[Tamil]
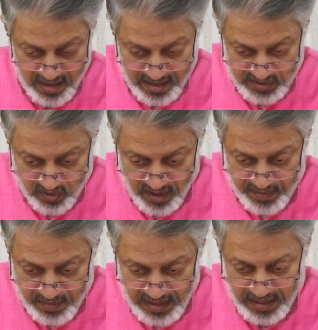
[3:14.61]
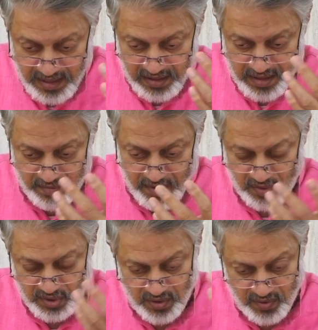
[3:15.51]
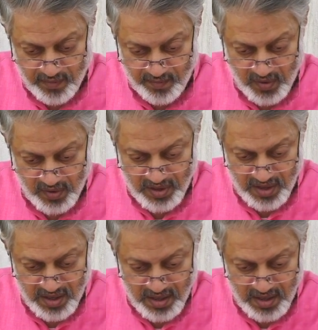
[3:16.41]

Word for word: நான் சுவாமி மேலேருந்து திரும்பி வந்துட்டு இருக்கும் பொழுது